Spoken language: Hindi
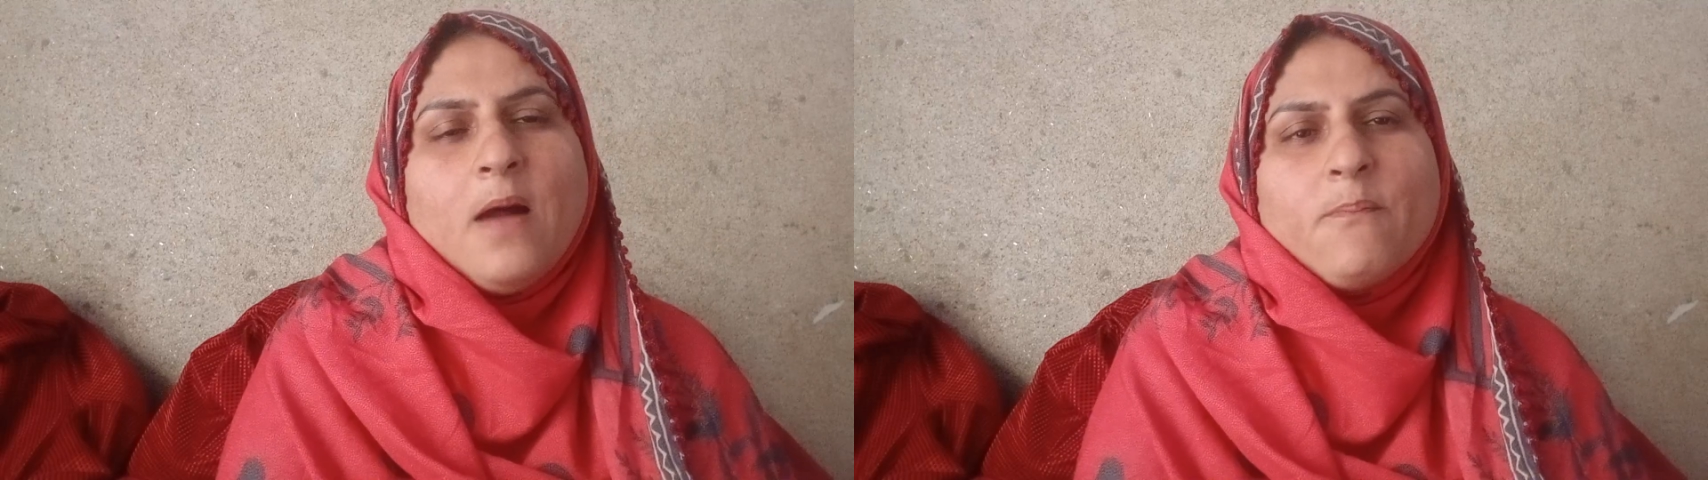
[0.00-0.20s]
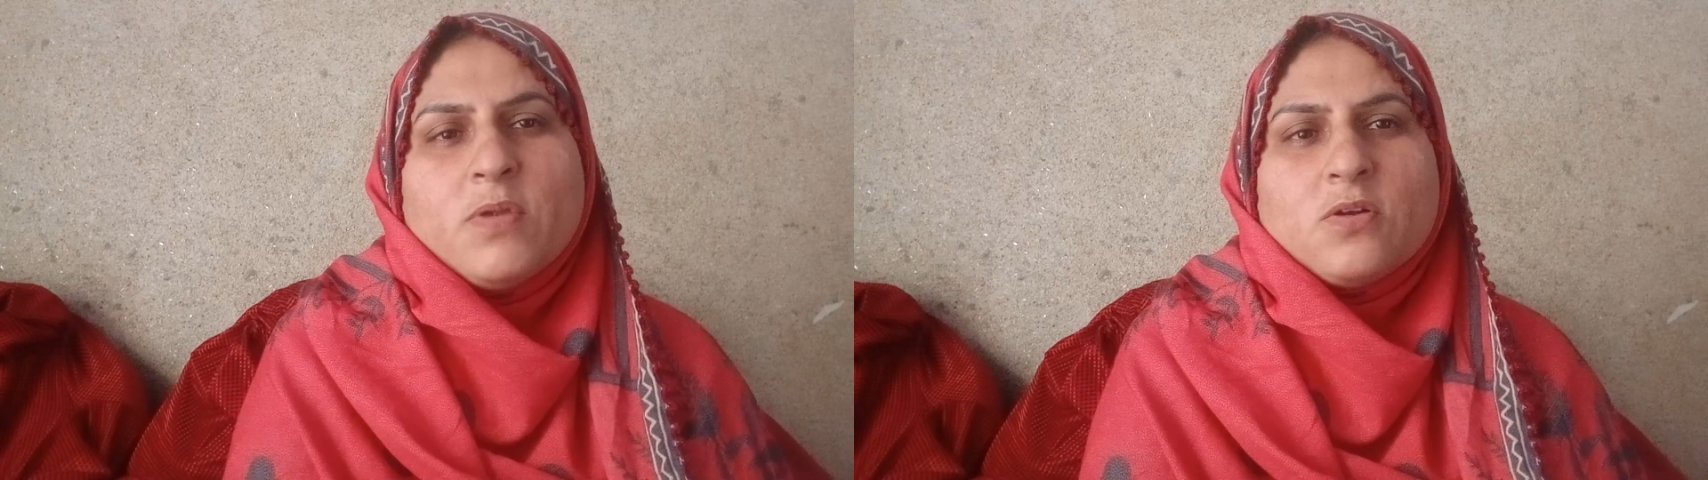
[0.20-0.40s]

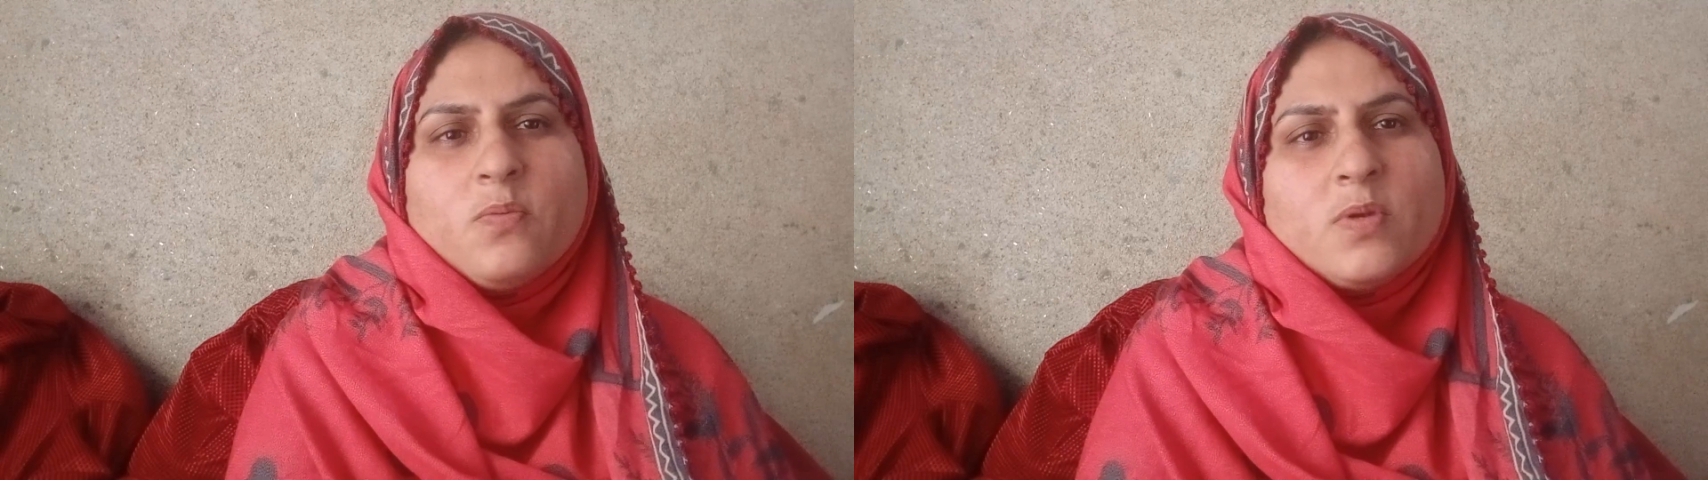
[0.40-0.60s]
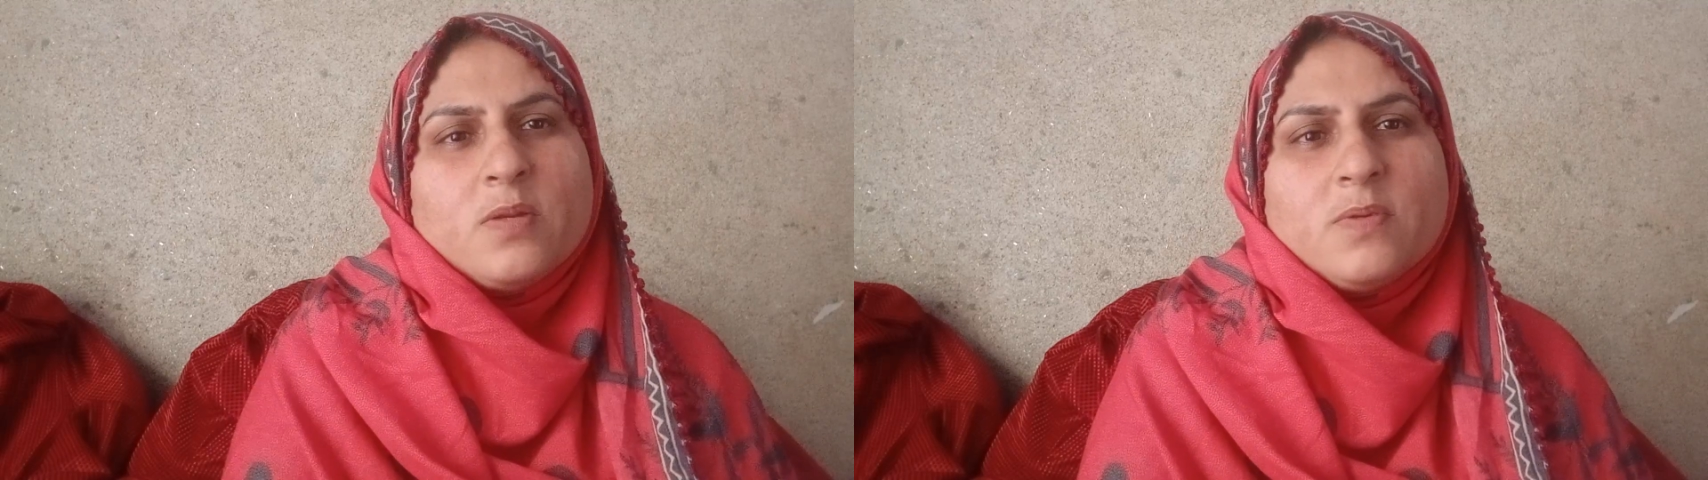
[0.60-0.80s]
अम्मी को
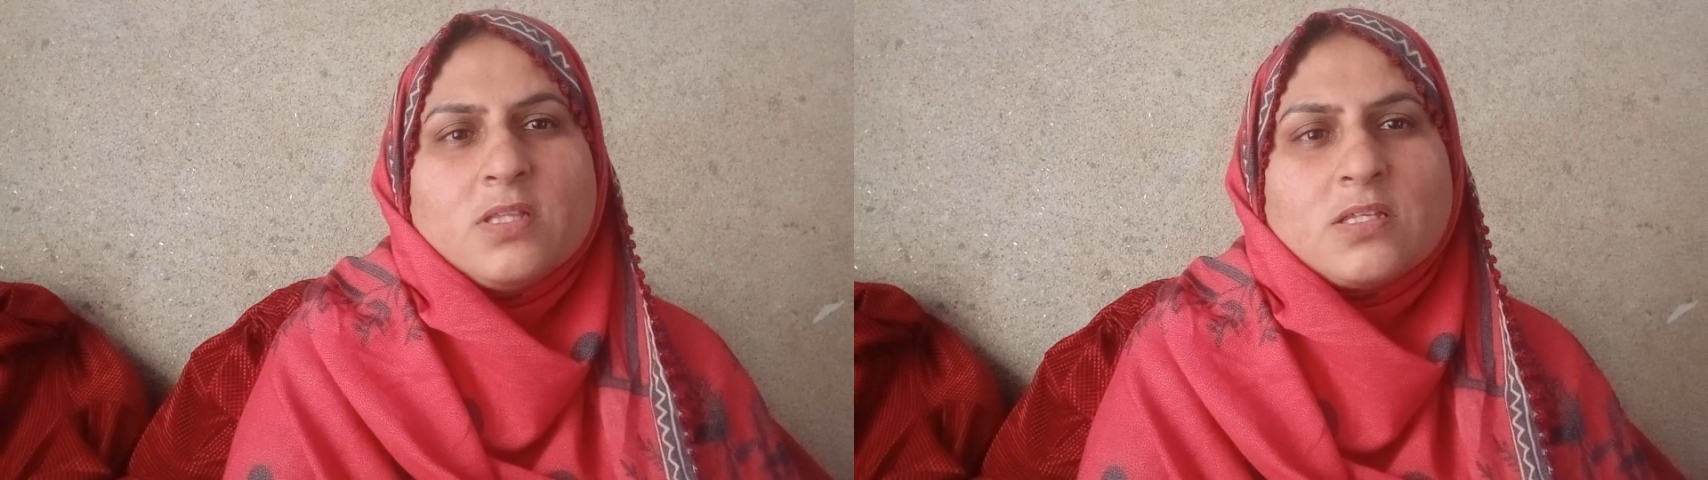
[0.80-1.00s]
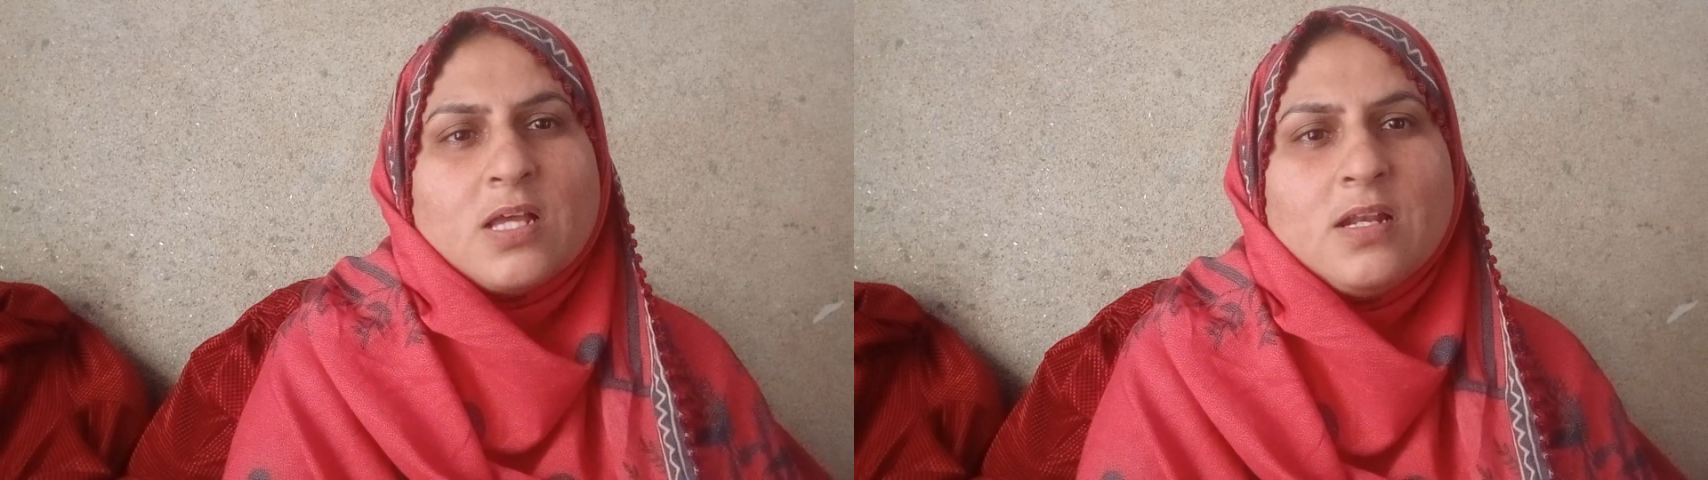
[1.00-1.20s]
फिर भी
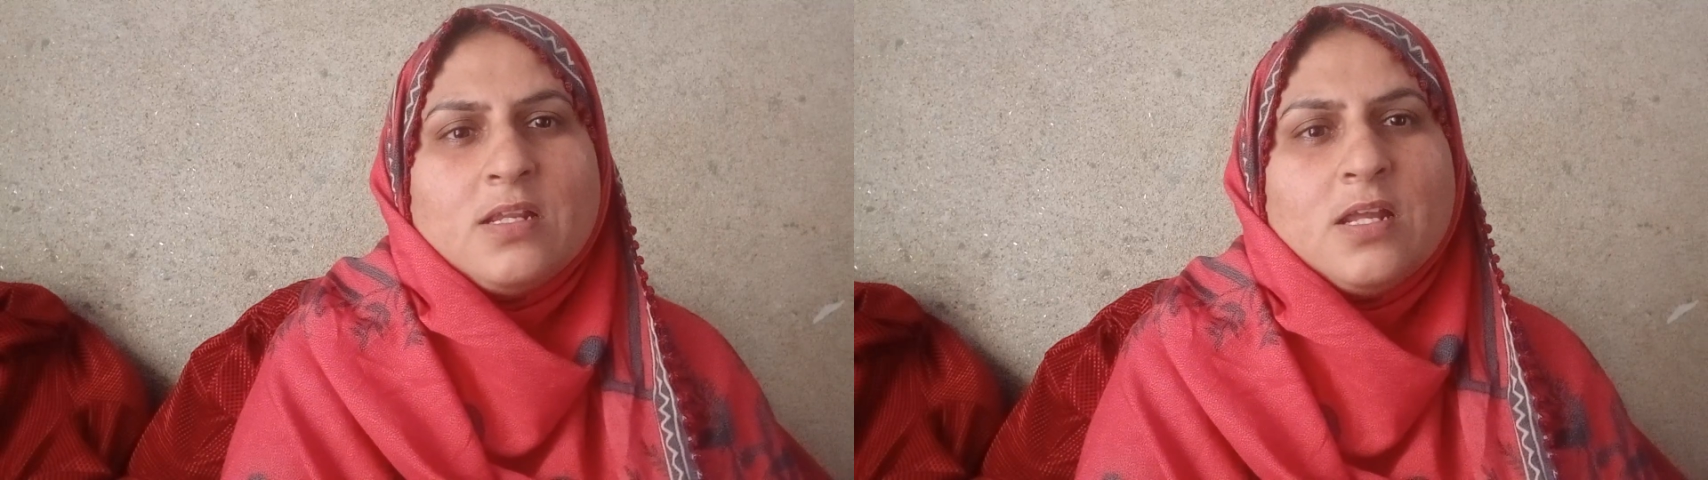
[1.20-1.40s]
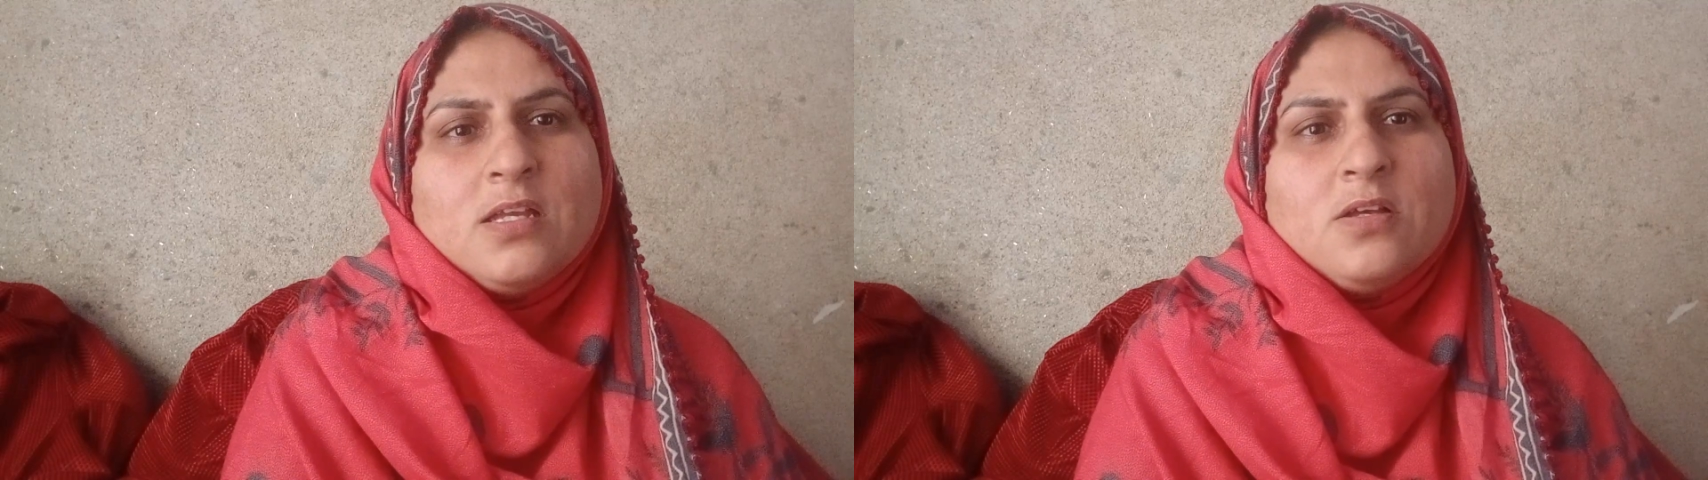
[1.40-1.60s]
तसली
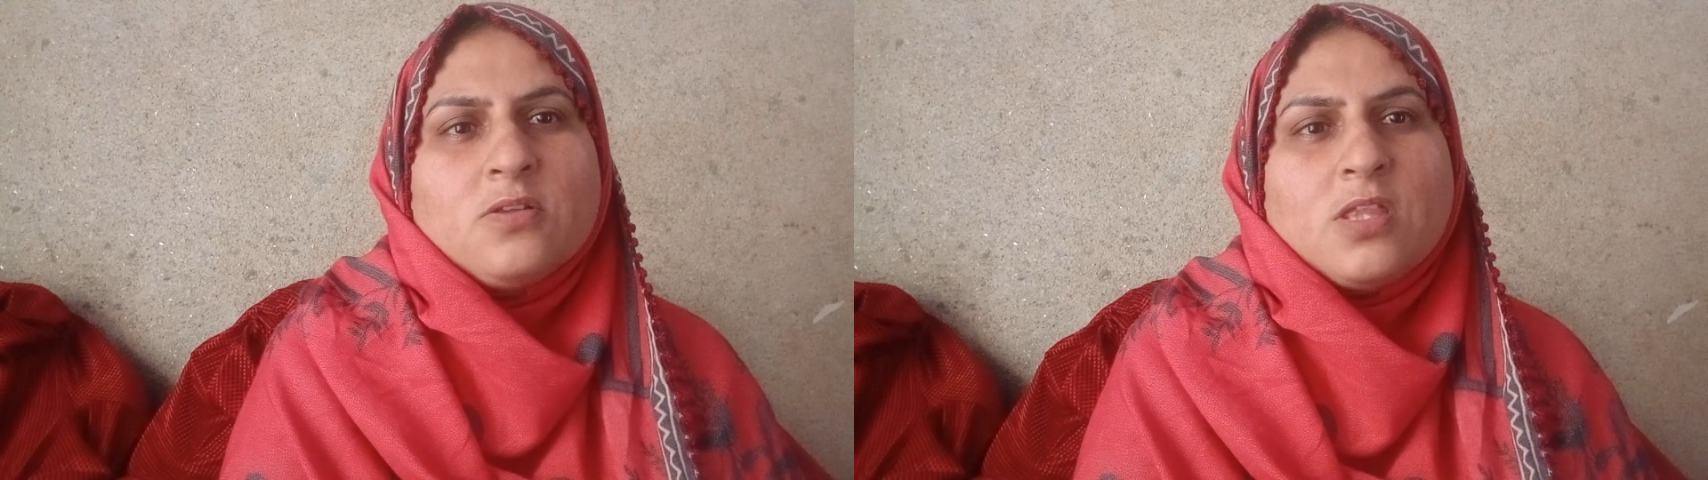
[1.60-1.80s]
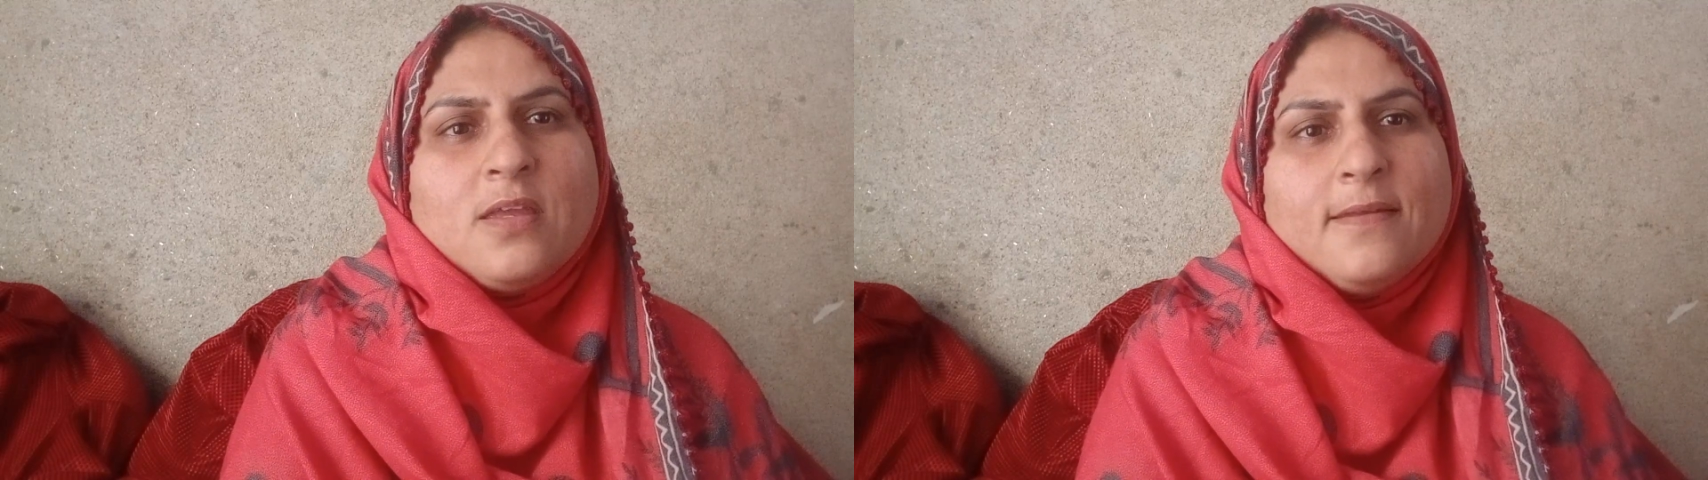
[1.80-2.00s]
नहीं
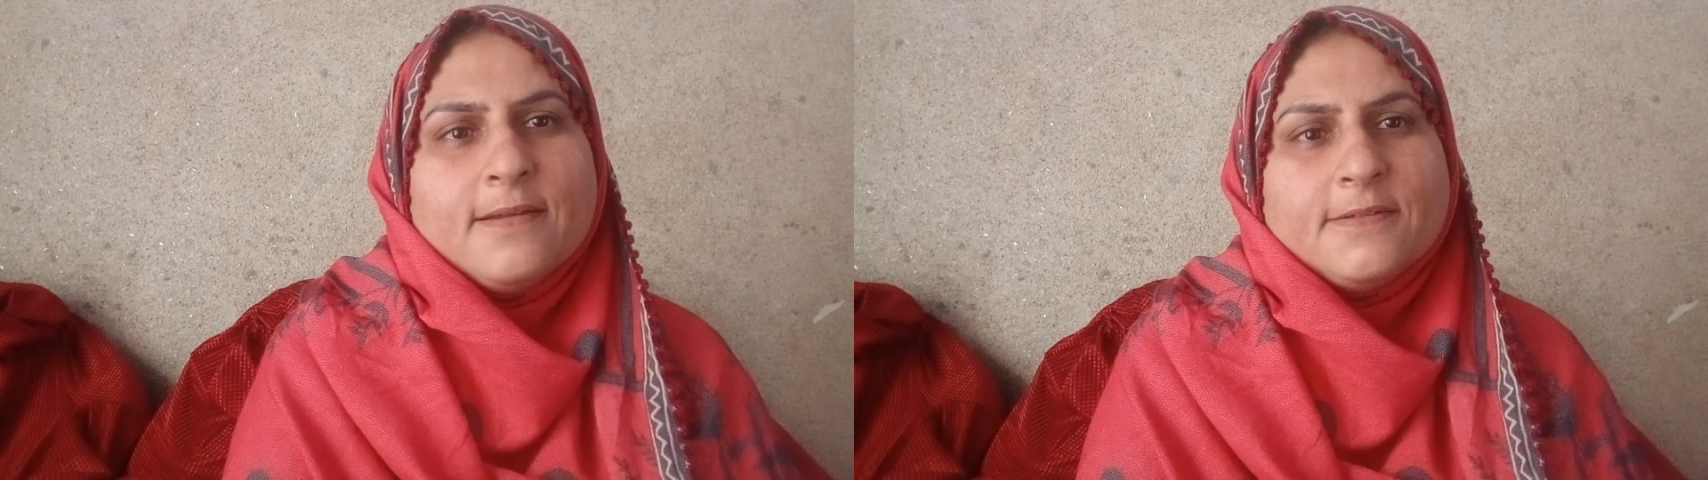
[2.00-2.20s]
होती